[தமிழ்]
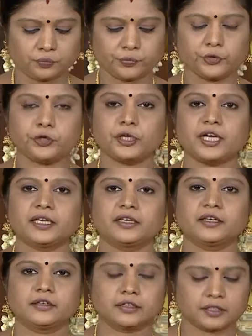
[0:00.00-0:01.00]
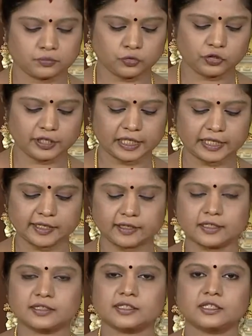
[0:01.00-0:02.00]
முருங்கை ஈர்க்கு முருங்கை
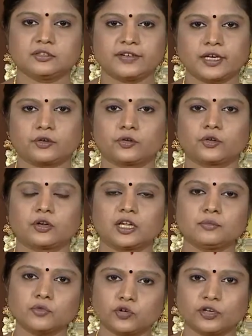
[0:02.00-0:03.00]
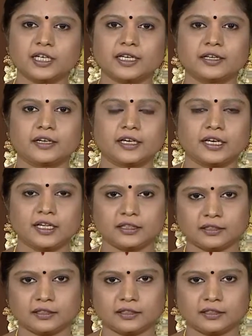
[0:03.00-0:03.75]
ஈர்க்குன்றது வேற ஒன்றும் இல்லை முருங்கைக்கீரையில்